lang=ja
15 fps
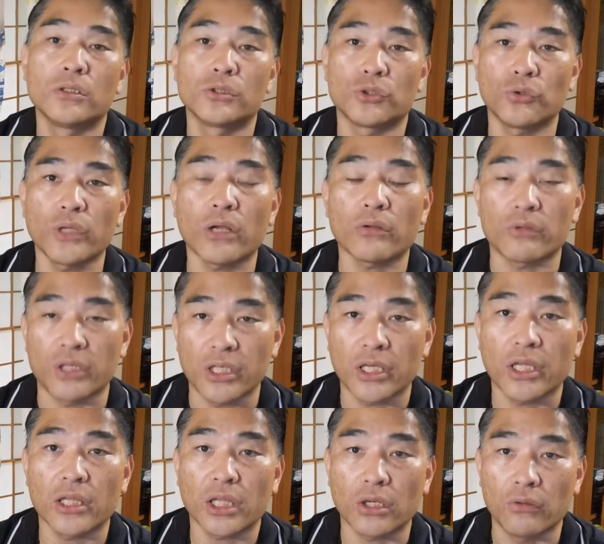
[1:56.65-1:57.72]
そうなると人
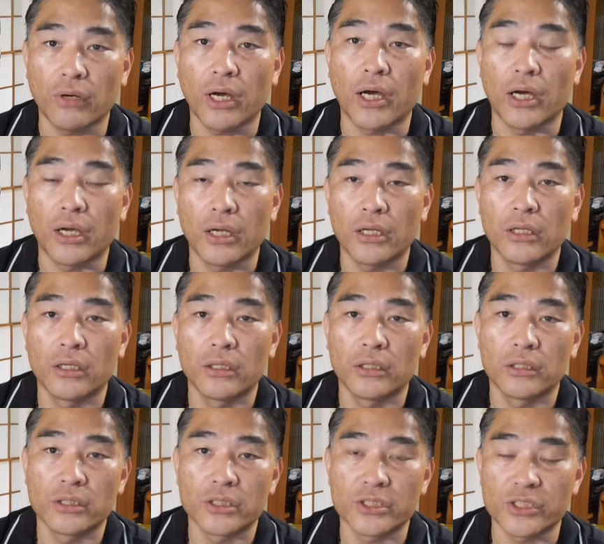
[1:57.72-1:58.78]
間ってのは
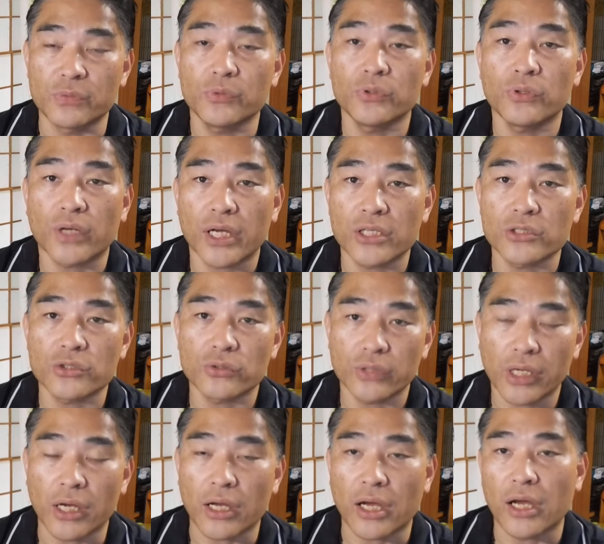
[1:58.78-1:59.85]
自分の感情
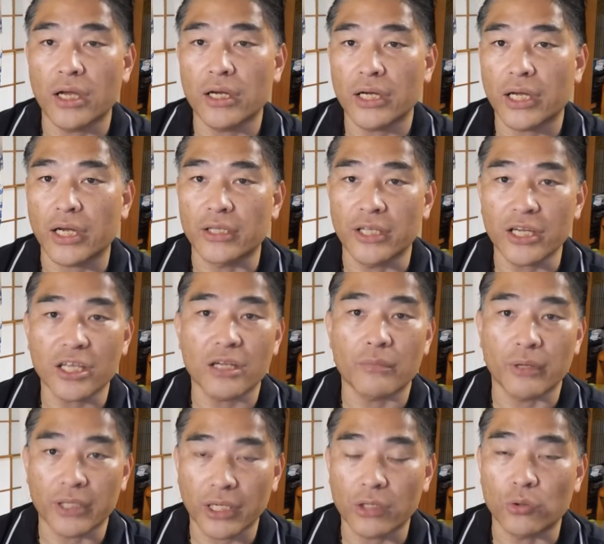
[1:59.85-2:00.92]
や考えがなけれ
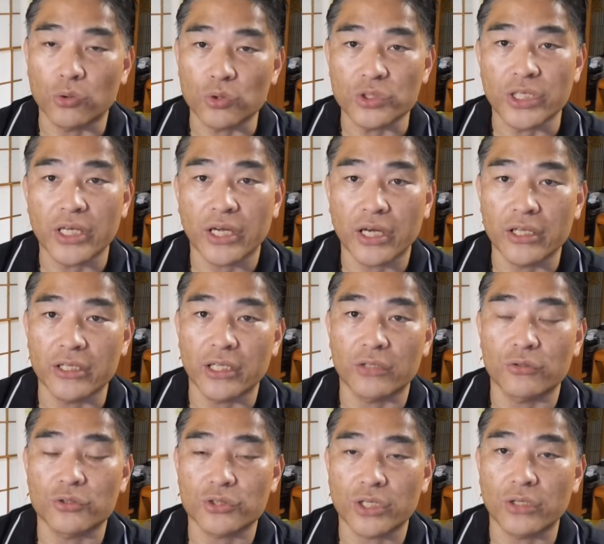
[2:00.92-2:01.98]
ばないほど正解にた
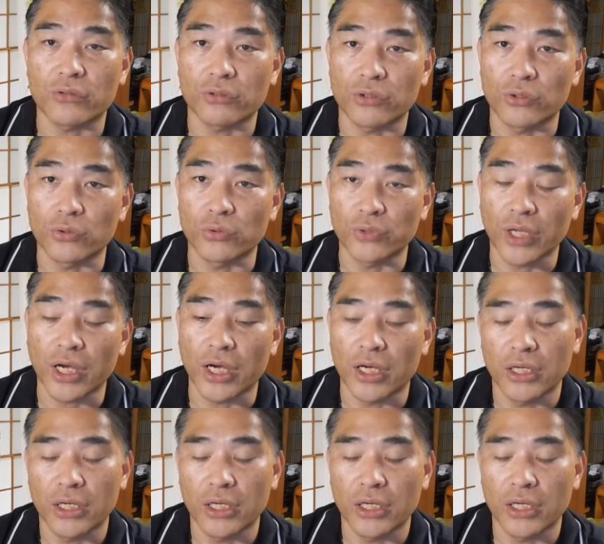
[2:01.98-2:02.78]
どり着けるっていうふうな